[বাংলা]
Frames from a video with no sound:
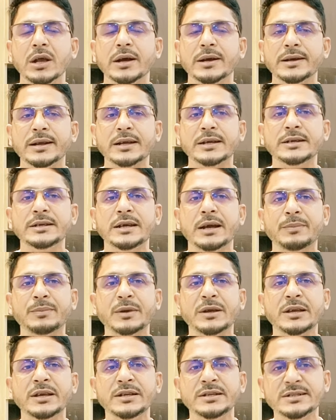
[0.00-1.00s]
নাকি
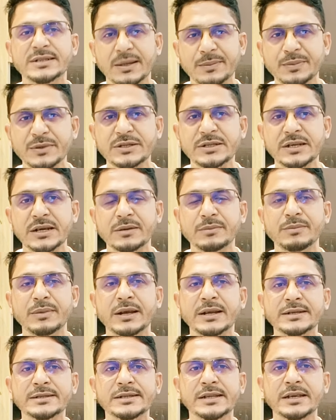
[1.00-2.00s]
আপনাকে ইনসাফিসিয়েন্ট
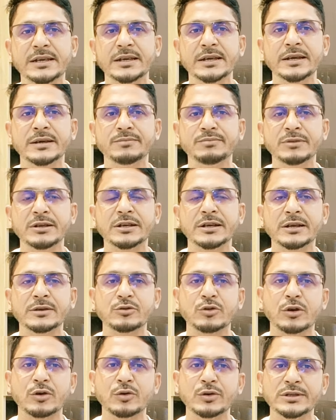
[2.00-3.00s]
ব্যালেন্স দেখিয়ে ডিক্লাইন
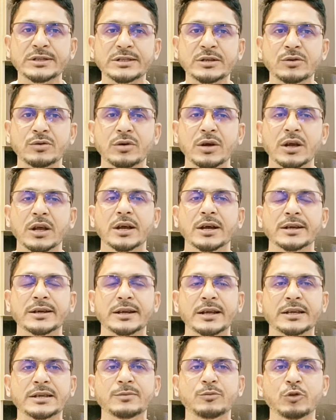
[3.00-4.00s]
করা হয়েছিল
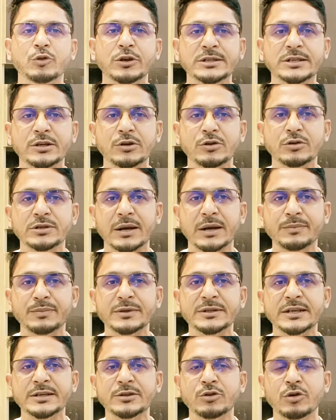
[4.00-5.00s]
নাকি বলেছিল যে আপনি
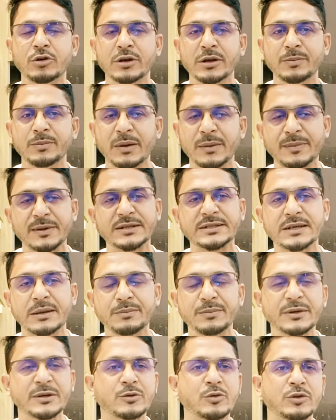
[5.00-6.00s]
যেই ধরনের পেপার
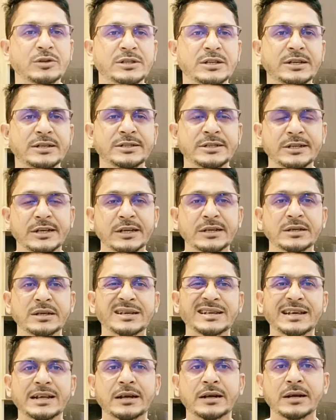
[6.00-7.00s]
সাবমিট করেছিলেন যেটা কিনা
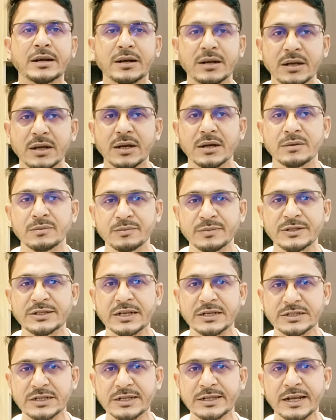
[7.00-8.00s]
কানাডা
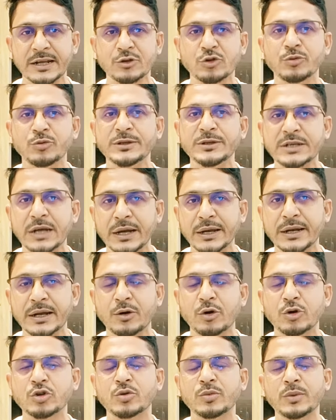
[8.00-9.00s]
ভিসার সাথে একদমই যায় না
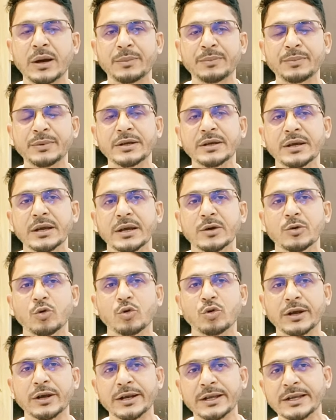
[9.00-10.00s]
অথবা আপনি
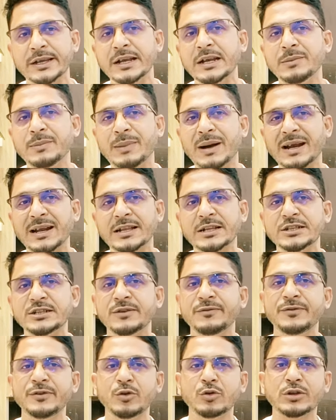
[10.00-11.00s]
ওখানে গেলে বাংলাদেশে
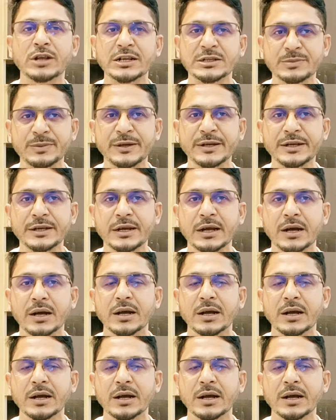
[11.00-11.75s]
ফেরত আসবেন কিনা